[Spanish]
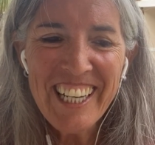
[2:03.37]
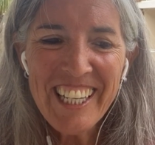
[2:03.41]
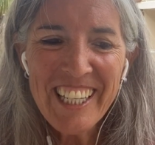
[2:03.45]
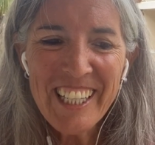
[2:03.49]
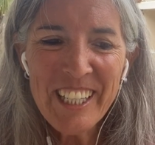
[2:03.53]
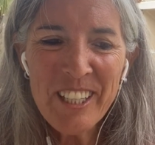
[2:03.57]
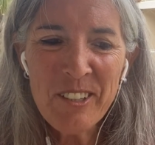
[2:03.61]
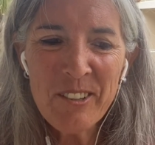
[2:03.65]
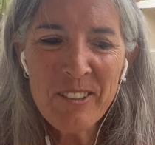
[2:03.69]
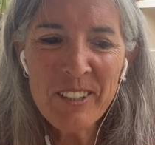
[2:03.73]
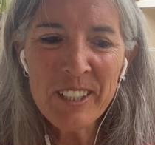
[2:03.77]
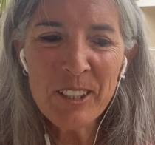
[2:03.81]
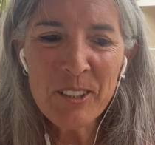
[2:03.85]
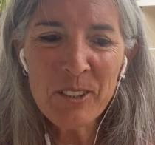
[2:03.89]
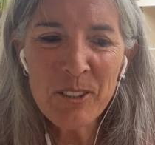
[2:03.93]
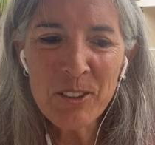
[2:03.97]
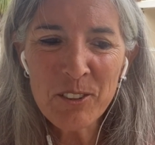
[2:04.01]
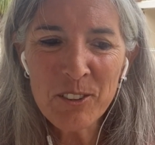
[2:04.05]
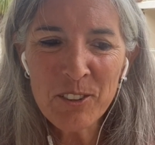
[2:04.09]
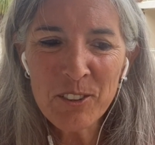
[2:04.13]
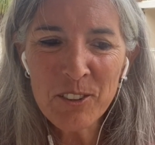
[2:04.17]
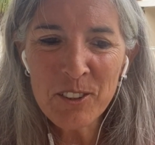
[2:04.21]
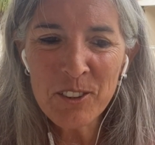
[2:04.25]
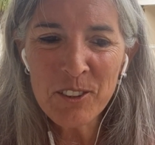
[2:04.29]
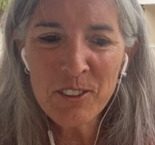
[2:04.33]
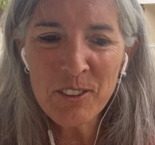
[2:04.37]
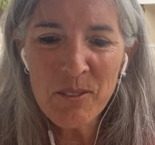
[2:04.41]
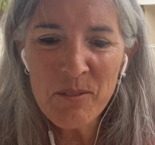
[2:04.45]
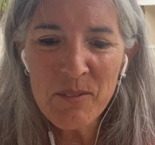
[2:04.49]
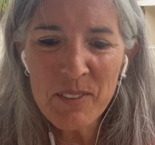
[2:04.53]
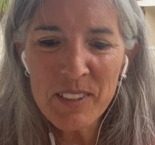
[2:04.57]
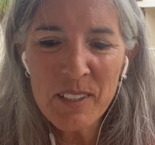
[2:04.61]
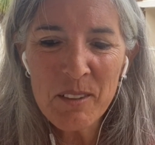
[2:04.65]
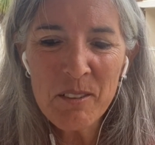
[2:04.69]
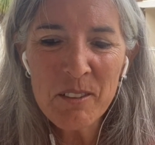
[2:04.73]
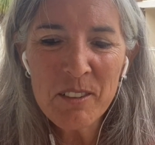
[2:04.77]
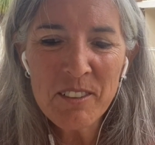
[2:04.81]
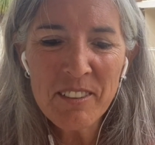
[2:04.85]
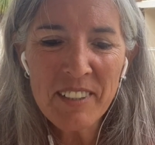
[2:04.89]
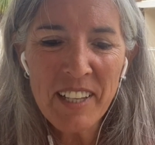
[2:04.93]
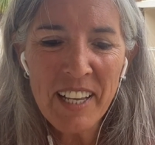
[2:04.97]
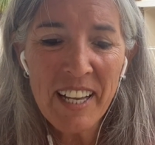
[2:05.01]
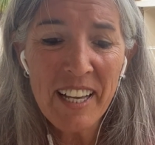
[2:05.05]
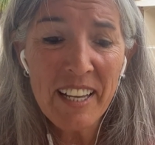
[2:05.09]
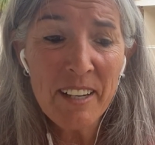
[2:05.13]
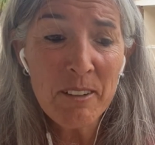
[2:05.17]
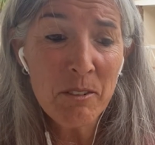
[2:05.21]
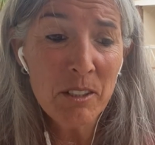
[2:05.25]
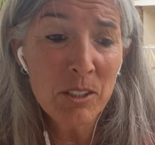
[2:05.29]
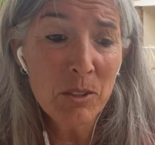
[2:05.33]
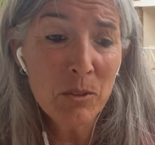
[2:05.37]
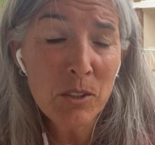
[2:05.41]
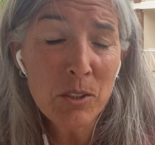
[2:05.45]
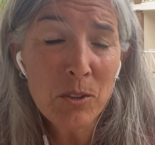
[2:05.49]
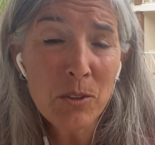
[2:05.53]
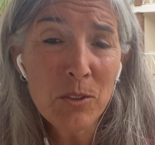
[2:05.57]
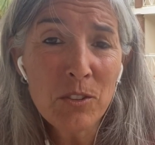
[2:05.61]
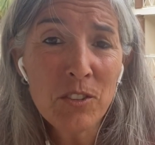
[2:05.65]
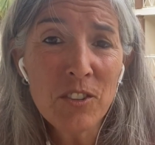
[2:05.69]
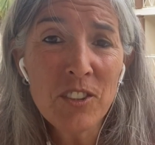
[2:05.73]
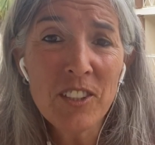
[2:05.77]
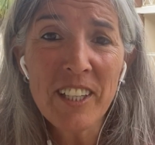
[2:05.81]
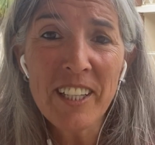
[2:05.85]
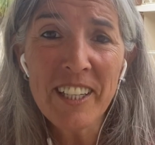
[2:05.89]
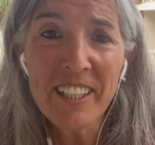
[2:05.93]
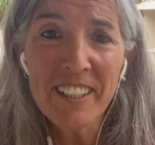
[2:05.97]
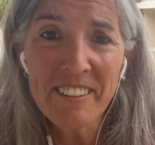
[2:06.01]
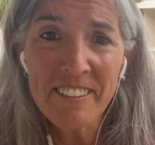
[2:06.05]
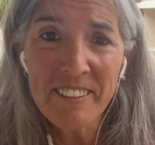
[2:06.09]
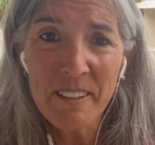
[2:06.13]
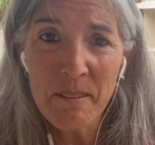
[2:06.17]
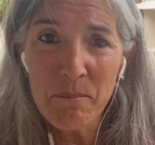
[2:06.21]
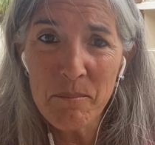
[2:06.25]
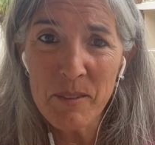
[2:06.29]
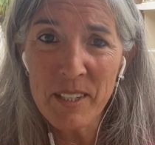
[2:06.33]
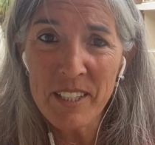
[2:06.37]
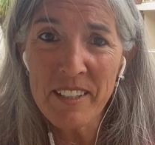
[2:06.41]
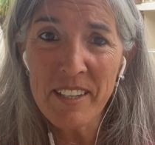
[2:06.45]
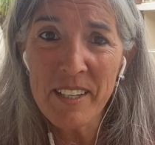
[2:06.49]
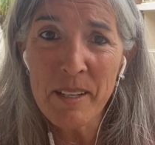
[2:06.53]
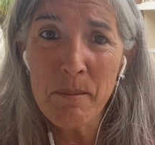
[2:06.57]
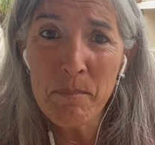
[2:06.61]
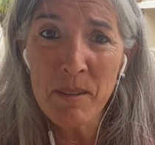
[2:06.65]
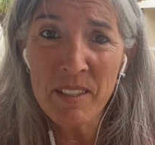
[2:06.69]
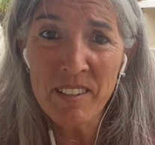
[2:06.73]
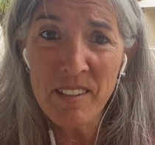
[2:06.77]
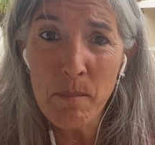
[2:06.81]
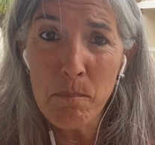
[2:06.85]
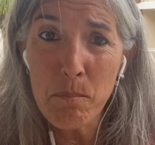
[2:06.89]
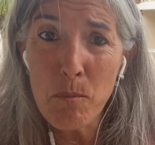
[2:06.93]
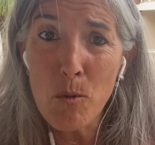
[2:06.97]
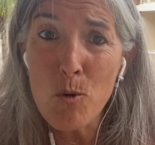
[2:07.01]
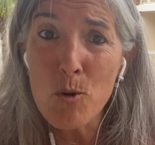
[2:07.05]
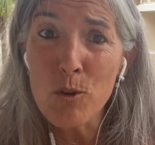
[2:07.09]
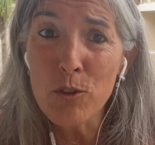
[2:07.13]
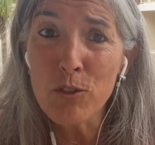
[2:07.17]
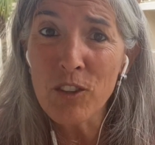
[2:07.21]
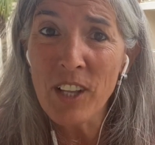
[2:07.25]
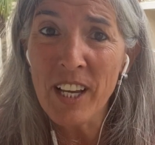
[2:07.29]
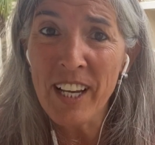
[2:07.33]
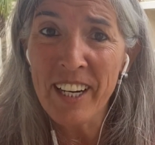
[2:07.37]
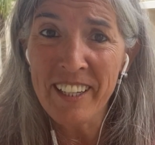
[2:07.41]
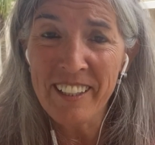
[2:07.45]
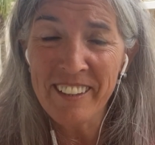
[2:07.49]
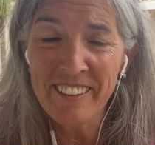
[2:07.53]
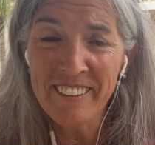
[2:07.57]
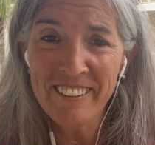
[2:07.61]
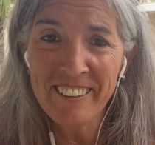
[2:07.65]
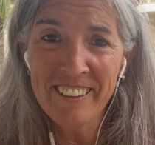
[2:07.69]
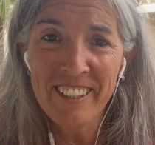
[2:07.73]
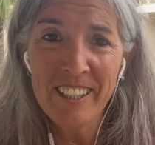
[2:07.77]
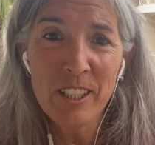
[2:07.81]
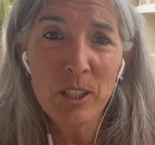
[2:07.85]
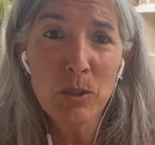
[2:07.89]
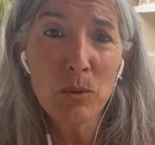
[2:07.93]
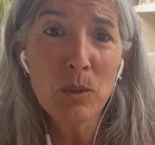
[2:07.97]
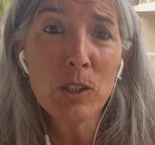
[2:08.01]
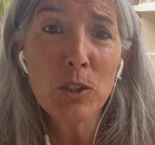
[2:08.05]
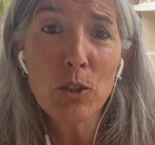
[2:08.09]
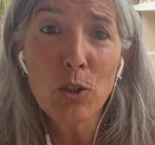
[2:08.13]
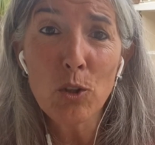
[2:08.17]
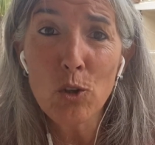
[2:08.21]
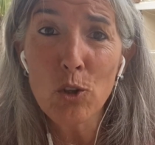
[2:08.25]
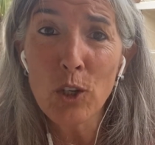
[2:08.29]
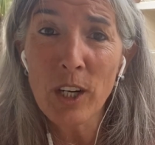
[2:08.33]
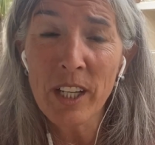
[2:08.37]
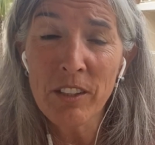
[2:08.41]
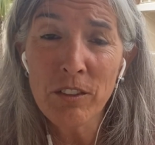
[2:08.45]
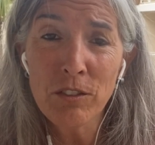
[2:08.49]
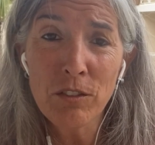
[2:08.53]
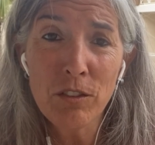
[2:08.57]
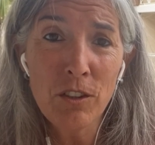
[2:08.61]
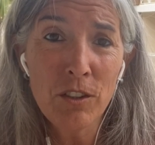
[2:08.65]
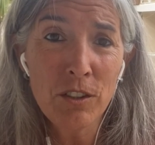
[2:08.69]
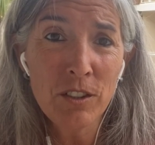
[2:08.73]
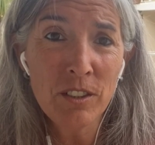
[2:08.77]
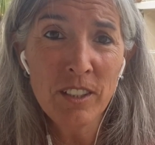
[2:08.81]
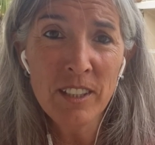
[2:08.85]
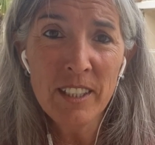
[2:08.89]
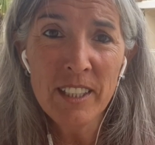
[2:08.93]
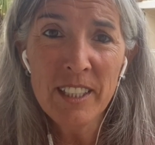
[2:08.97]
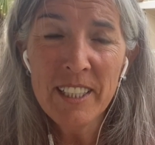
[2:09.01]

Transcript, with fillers: Y cuando nosotros empezamos a, cuando esto se, empieza a pulsar desde nuestro corazón,